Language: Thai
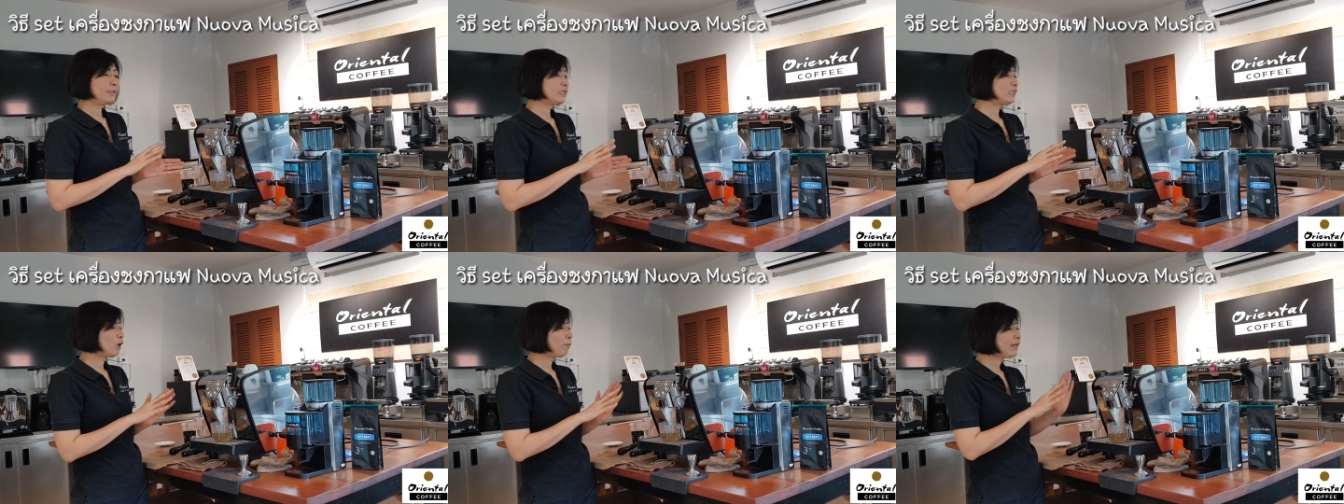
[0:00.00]

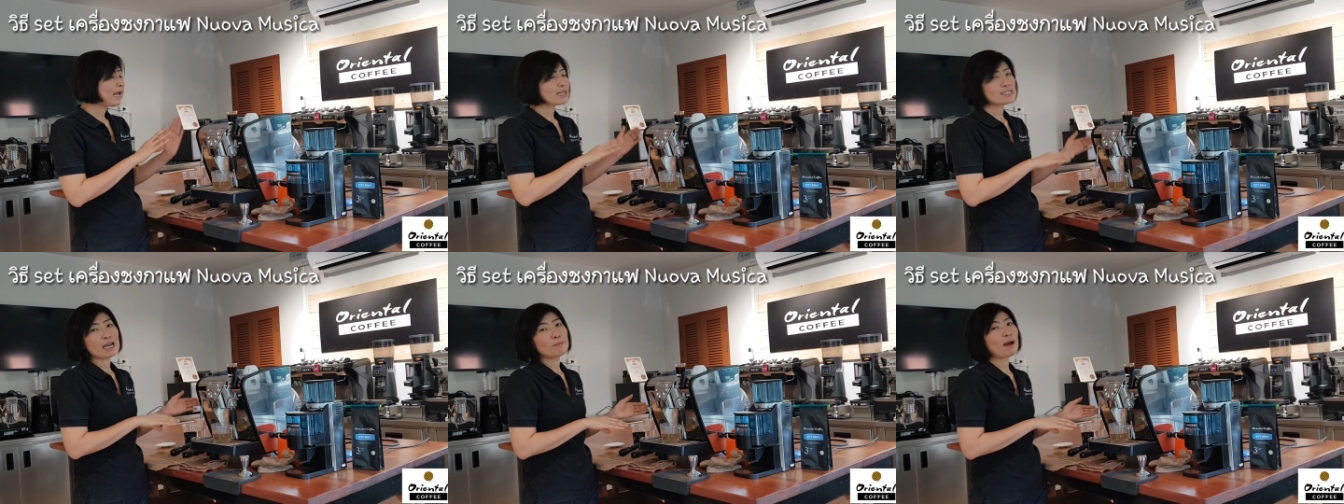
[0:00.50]
คือเราไม่อยาก
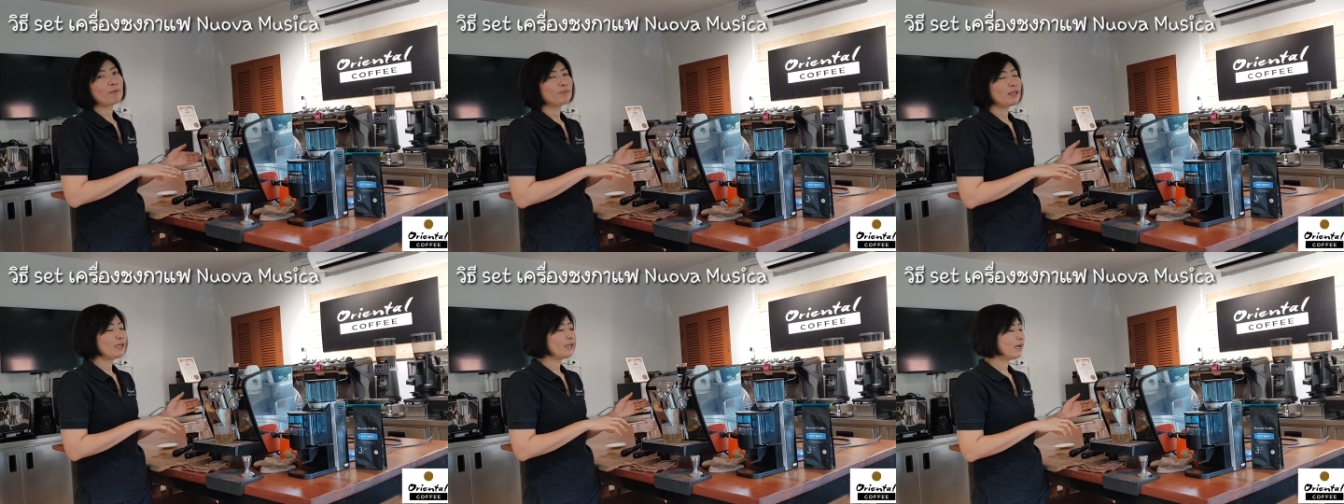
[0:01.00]
ใช้แบบ
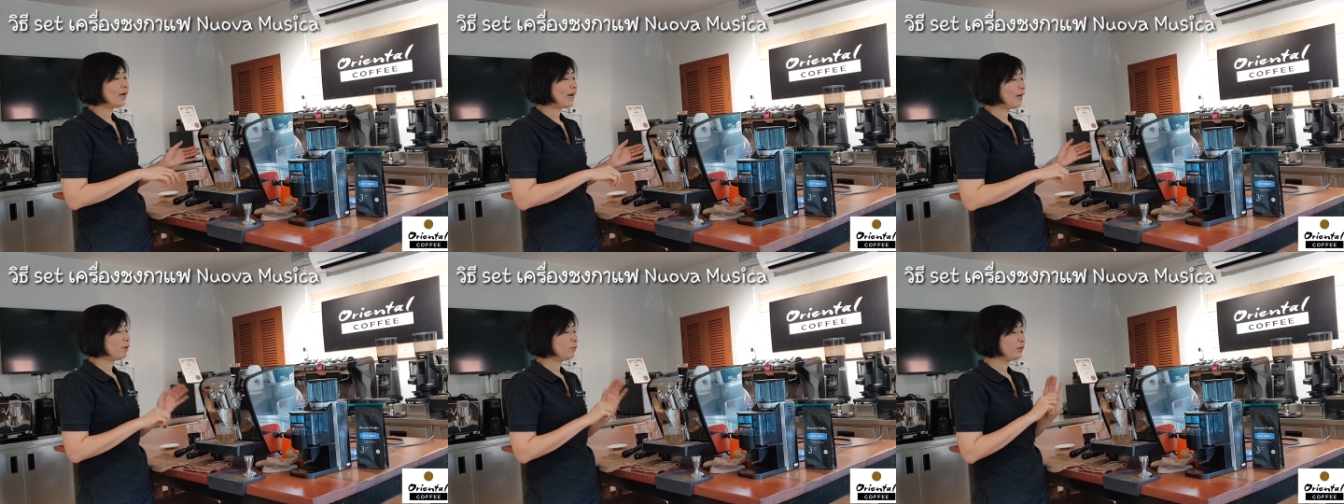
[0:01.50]
นี้นะคะ